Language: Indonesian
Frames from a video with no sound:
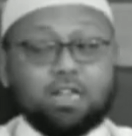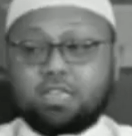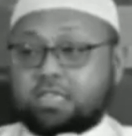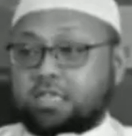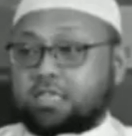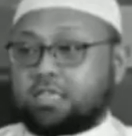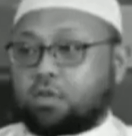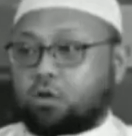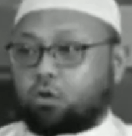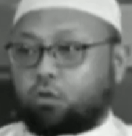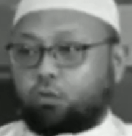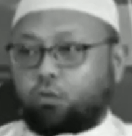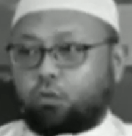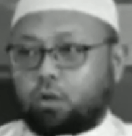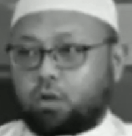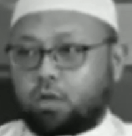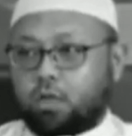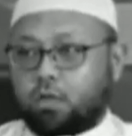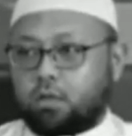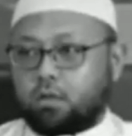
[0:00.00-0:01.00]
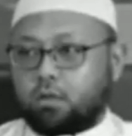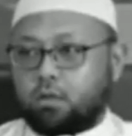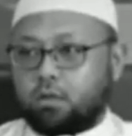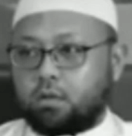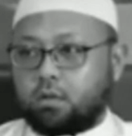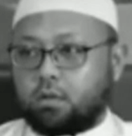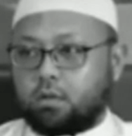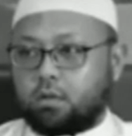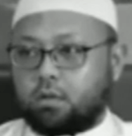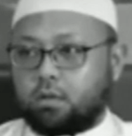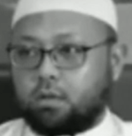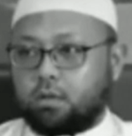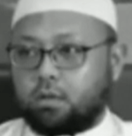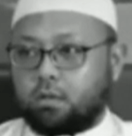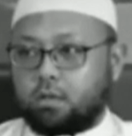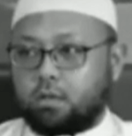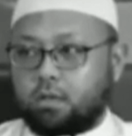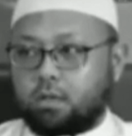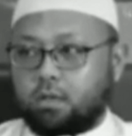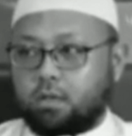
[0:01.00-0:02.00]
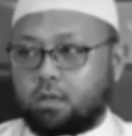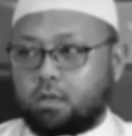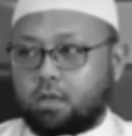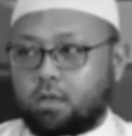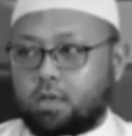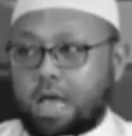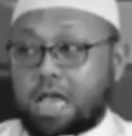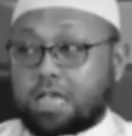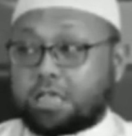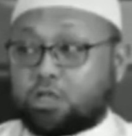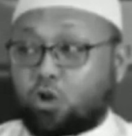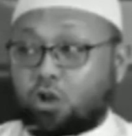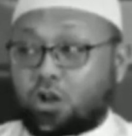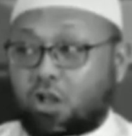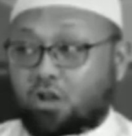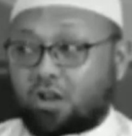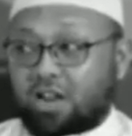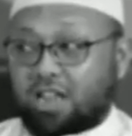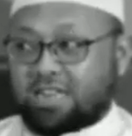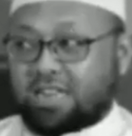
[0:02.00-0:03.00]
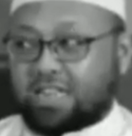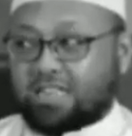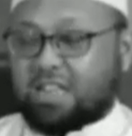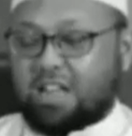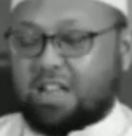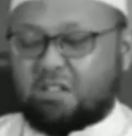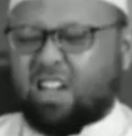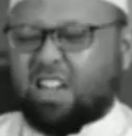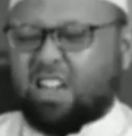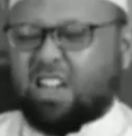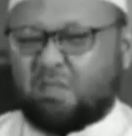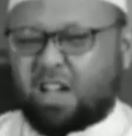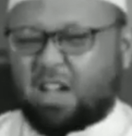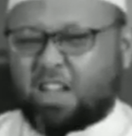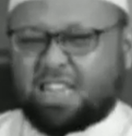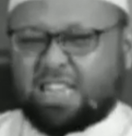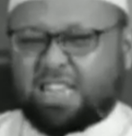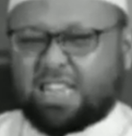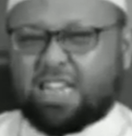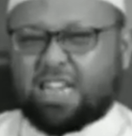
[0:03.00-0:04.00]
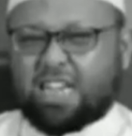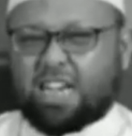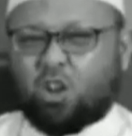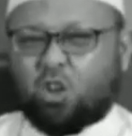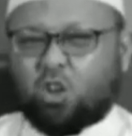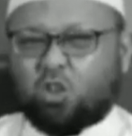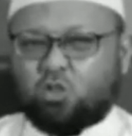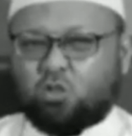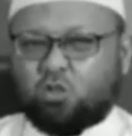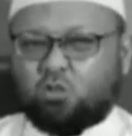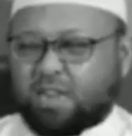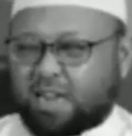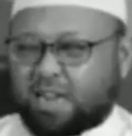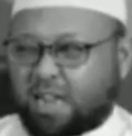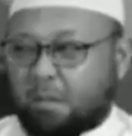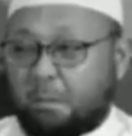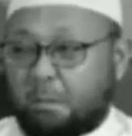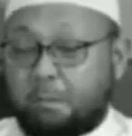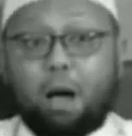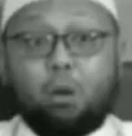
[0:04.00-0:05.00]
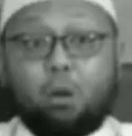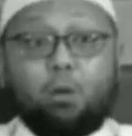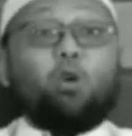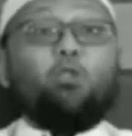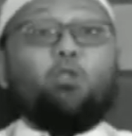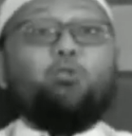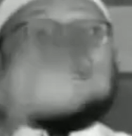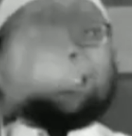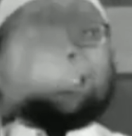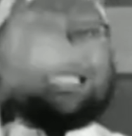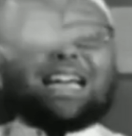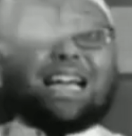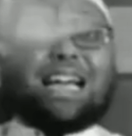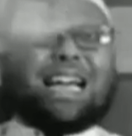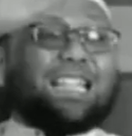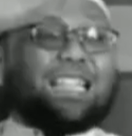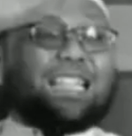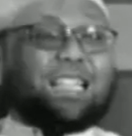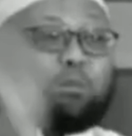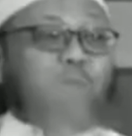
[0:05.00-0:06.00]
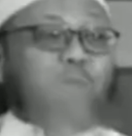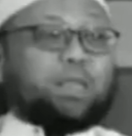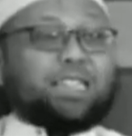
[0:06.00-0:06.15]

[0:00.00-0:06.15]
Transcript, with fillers: Ada sisi kufurnya. Seolah-olah dia tidak mengimani ketika Rasul bilang bahwa umatnya akan